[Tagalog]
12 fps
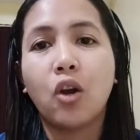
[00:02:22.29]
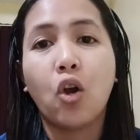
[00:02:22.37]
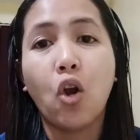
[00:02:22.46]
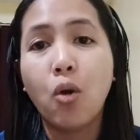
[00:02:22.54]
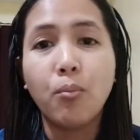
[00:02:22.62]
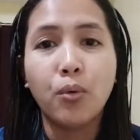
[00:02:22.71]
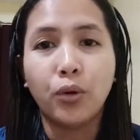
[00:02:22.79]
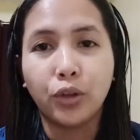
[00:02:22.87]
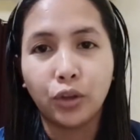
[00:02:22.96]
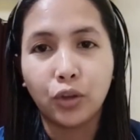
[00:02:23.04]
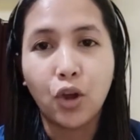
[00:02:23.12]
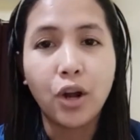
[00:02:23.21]

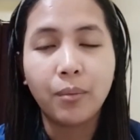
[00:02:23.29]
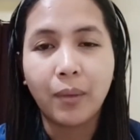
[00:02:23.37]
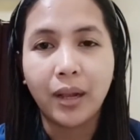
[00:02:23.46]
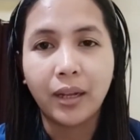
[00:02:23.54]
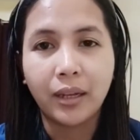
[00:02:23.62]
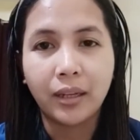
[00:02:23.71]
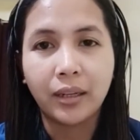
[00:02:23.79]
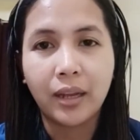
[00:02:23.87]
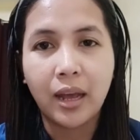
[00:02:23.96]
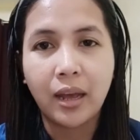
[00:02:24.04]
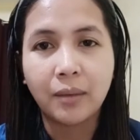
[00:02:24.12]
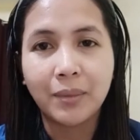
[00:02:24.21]
common, normal,
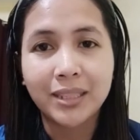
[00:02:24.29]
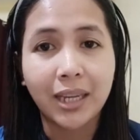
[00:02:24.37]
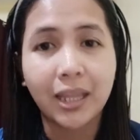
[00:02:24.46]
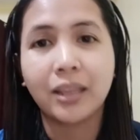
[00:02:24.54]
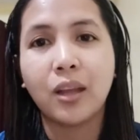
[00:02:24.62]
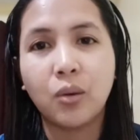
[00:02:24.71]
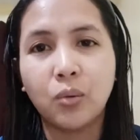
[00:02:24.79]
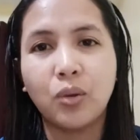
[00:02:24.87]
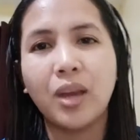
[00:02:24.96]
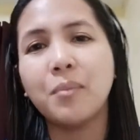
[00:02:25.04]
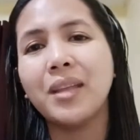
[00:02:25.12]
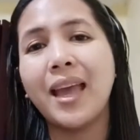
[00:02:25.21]
na masakit ang ulo.
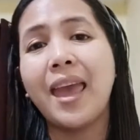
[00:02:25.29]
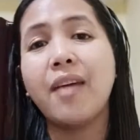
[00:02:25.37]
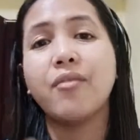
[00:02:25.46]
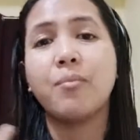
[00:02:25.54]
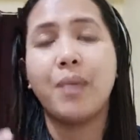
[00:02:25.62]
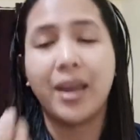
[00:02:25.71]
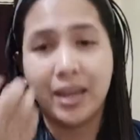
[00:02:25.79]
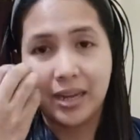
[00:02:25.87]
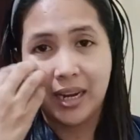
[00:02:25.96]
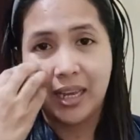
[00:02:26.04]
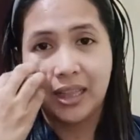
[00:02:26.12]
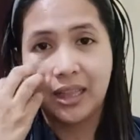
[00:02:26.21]
I mean, I have a
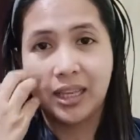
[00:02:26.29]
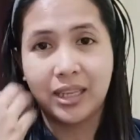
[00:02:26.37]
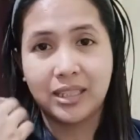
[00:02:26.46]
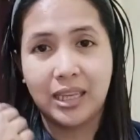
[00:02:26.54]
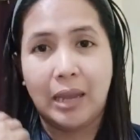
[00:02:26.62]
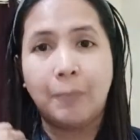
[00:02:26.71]
migraine kasi